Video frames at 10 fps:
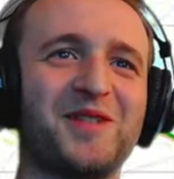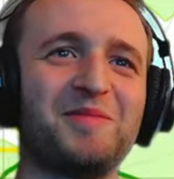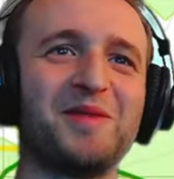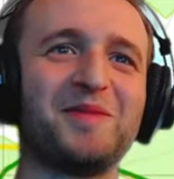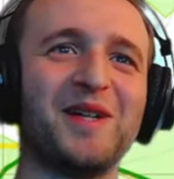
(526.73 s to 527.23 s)
czy
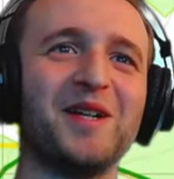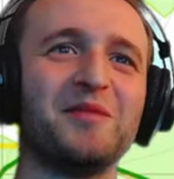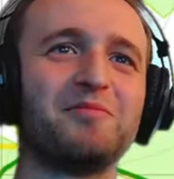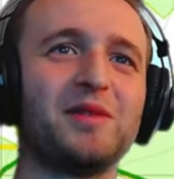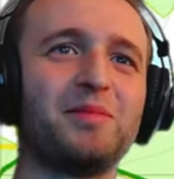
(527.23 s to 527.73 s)
bi,
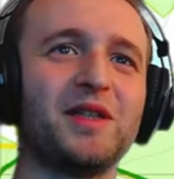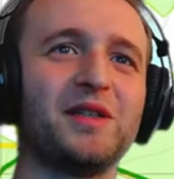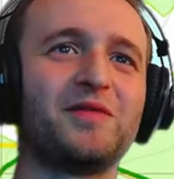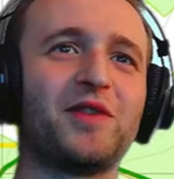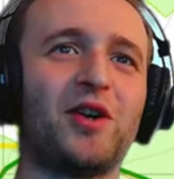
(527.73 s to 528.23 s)

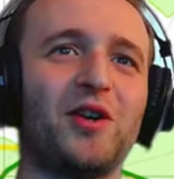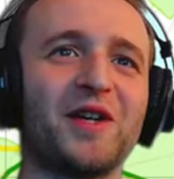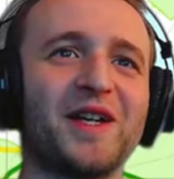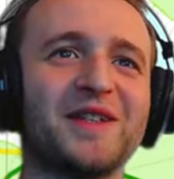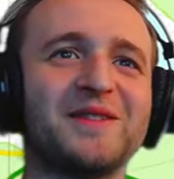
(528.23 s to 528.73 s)
Bibi i
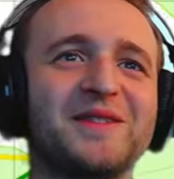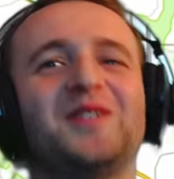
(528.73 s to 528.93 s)
Wchoje?